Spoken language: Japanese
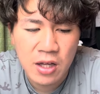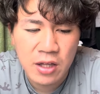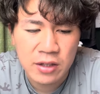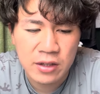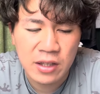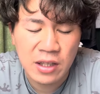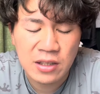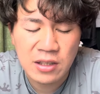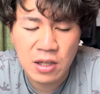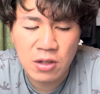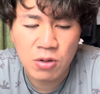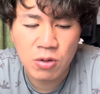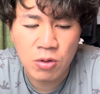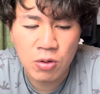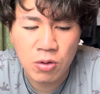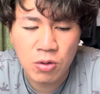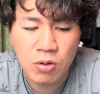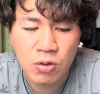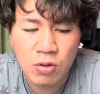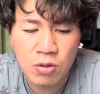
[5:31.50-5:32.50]
なんか
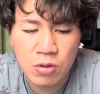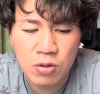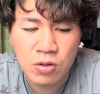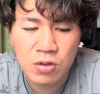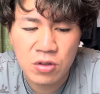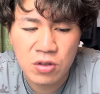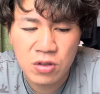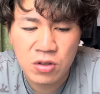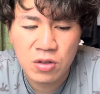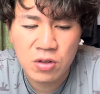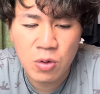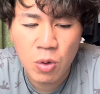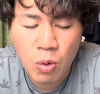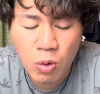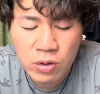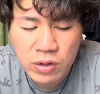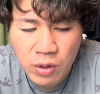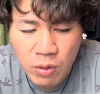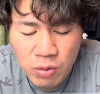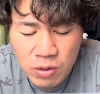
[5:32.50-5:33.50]
こう、こ
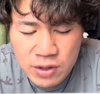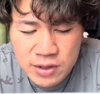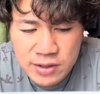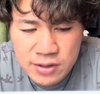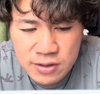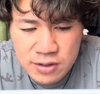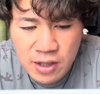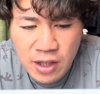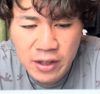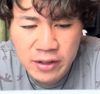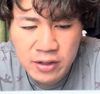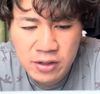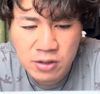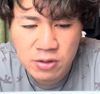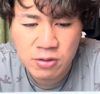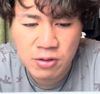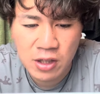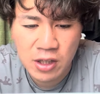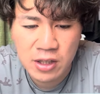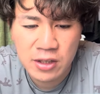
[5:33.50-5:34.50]
こでこれするかっていう
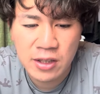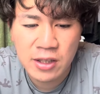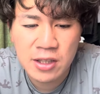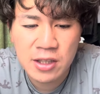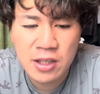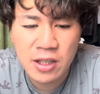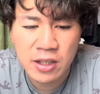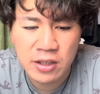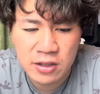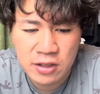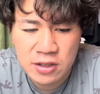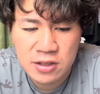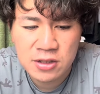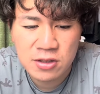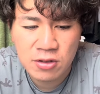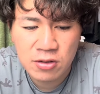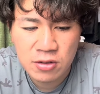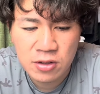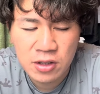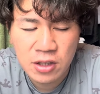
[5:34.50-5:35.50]
のがね、できないんです
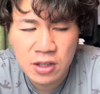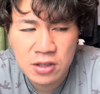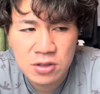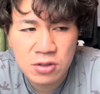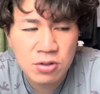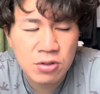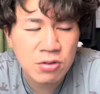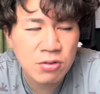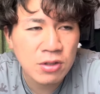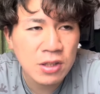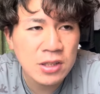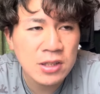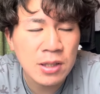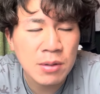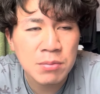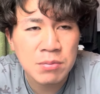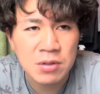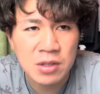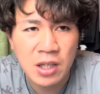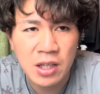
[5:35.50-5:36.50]
よ。だからそれをね、
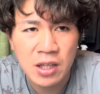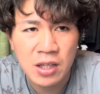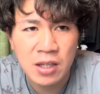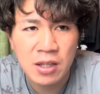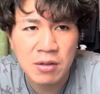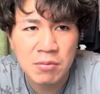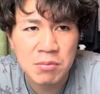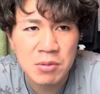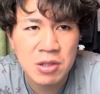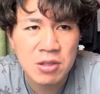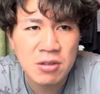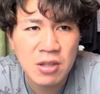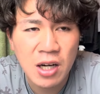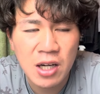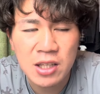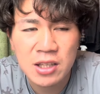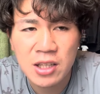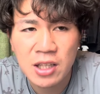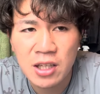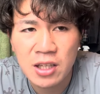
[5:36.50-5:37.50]
全部ね、えー、見抜か
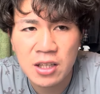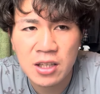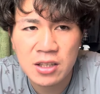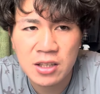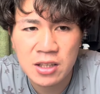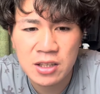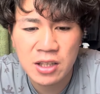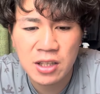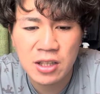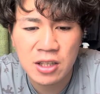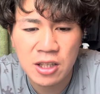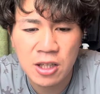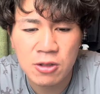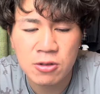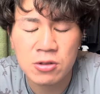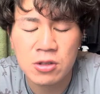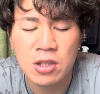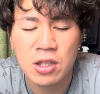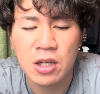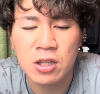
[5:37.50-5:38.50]
れた中で戦うっ
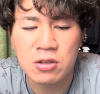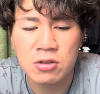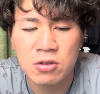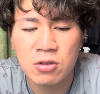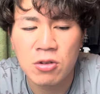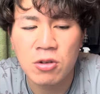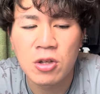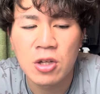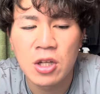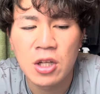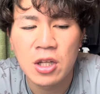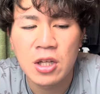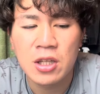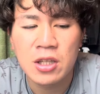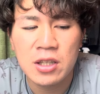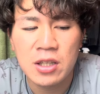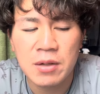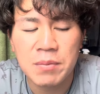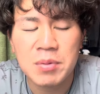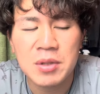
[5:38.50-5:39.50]
てなると、
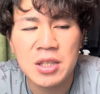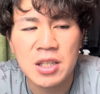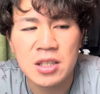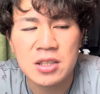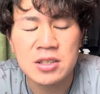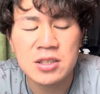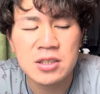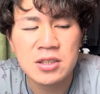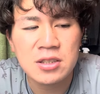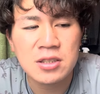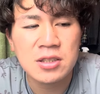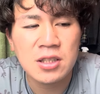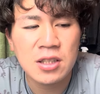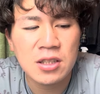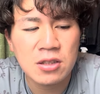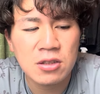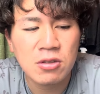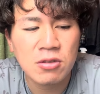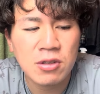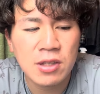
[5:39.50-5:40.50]
やっぱりだから人生
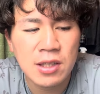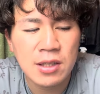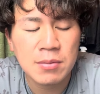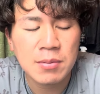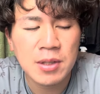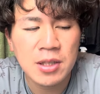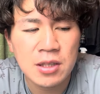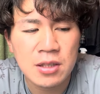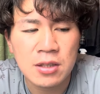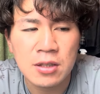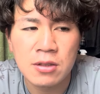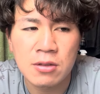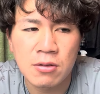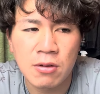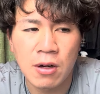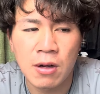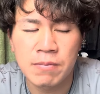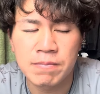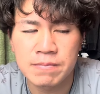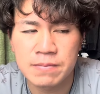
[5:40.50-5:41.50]
と英明っていうの
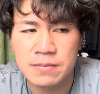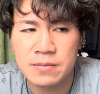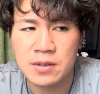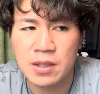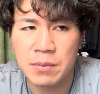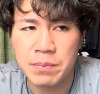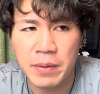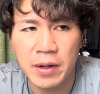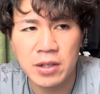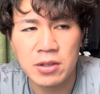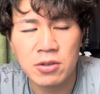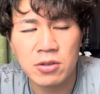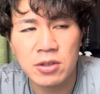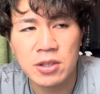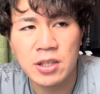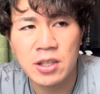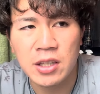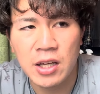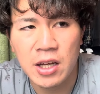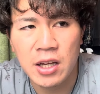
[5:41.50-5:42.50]
は、やっぱ圧倒
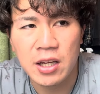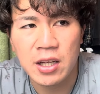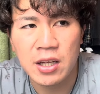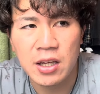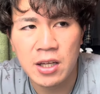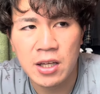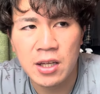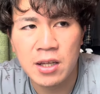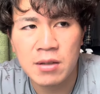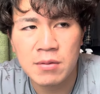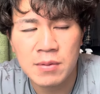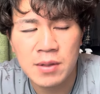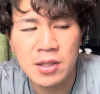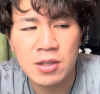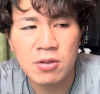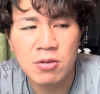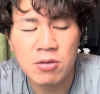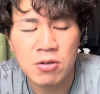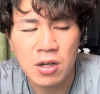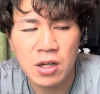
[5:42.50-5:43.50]
的ね、えー、英明
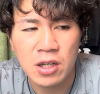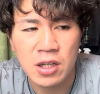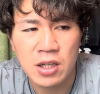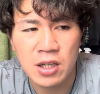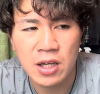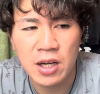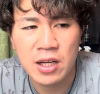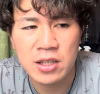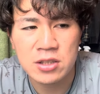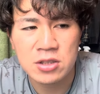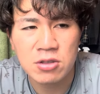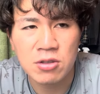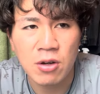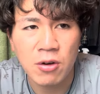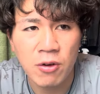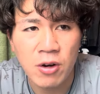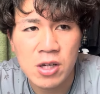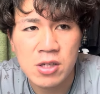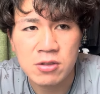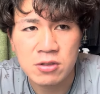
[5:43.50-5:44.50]
の方がね、相性が
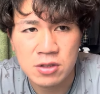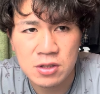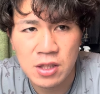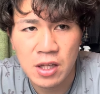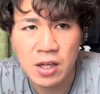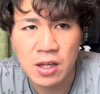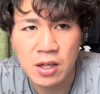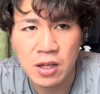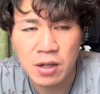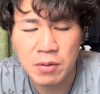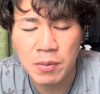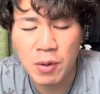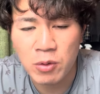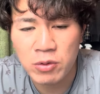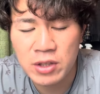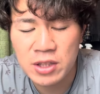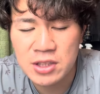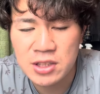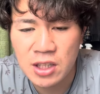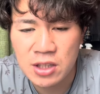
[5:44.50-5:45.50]
悪いんで、えー、まあ、
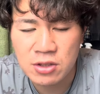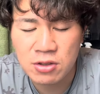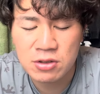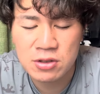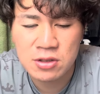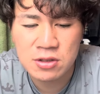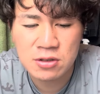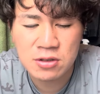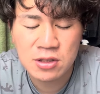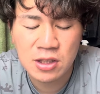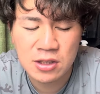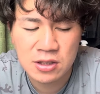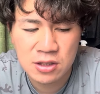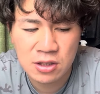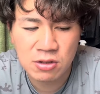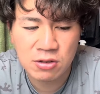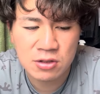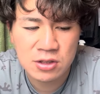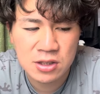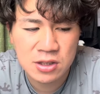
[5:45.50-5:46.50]
同じ野球をするんですけ
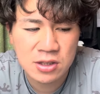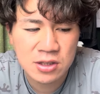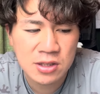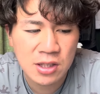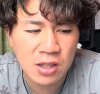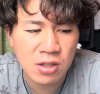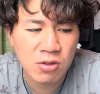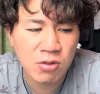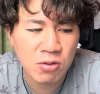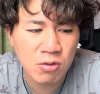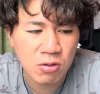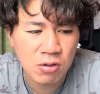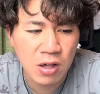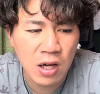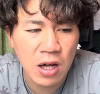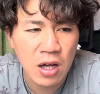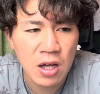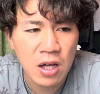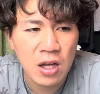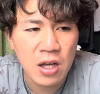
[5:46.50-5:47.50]
ど、人生の方
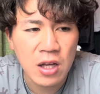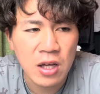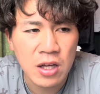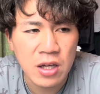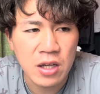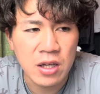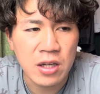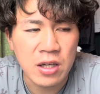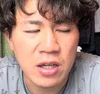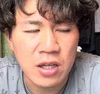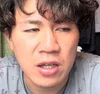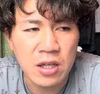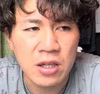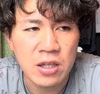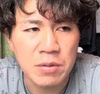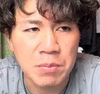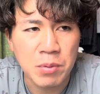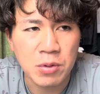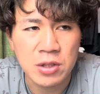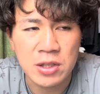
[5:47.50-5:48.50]
が、
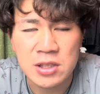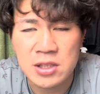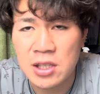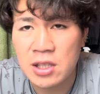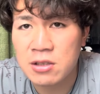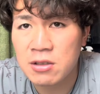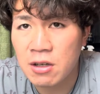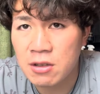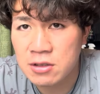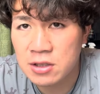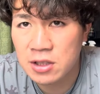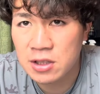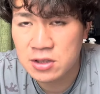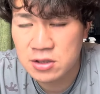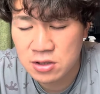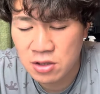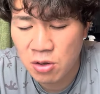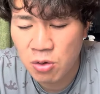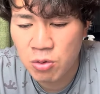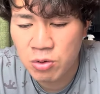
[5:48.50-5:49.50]
えー、ポテンシャルのある選
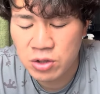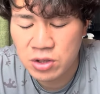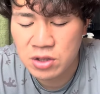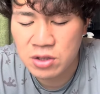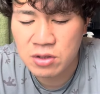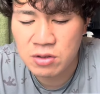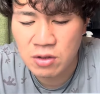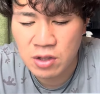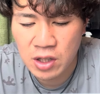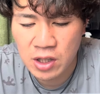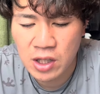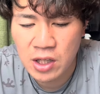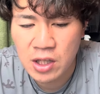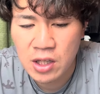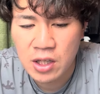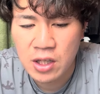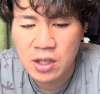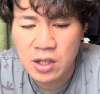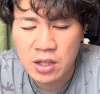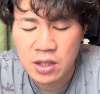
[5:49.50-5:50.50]
手が多いっていうのがね、
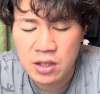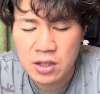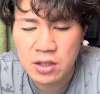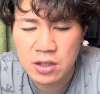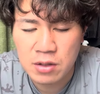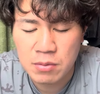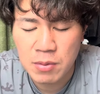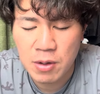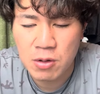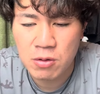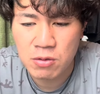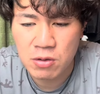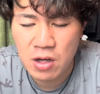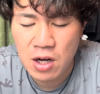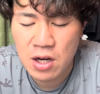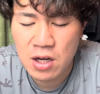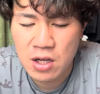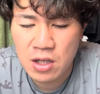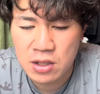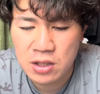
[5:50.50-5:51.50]
えー、まあ、この
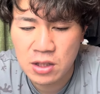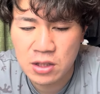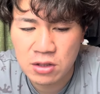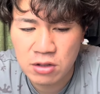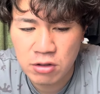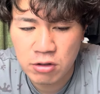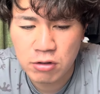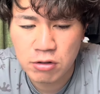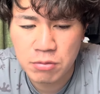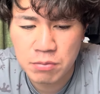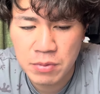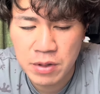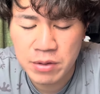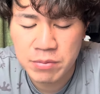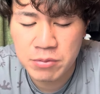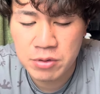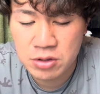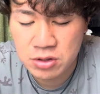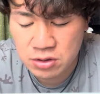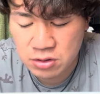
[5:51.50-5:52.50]
香川県の、まあ、
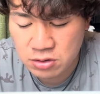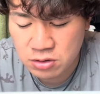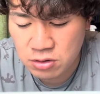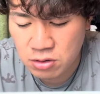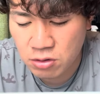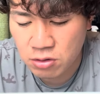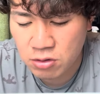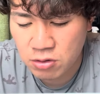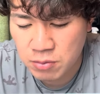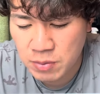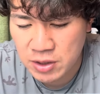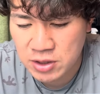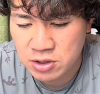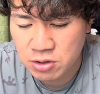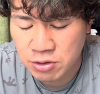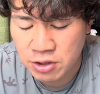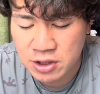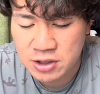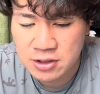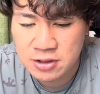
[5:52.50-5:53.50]
もうずっとの、まあ、
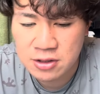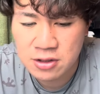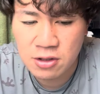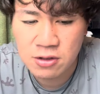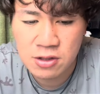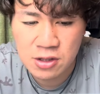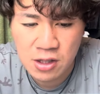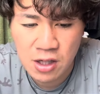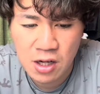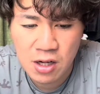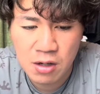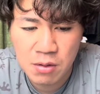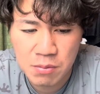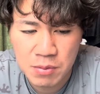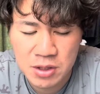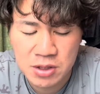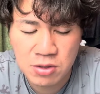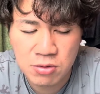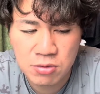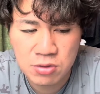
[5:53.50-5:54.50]
序列ってよりか、
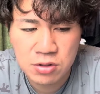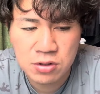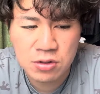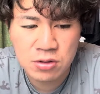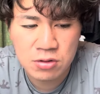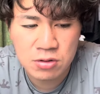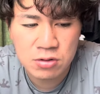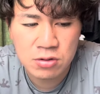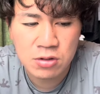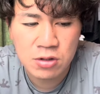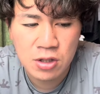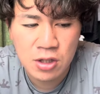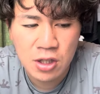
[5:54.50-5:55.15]
まあ、そういう、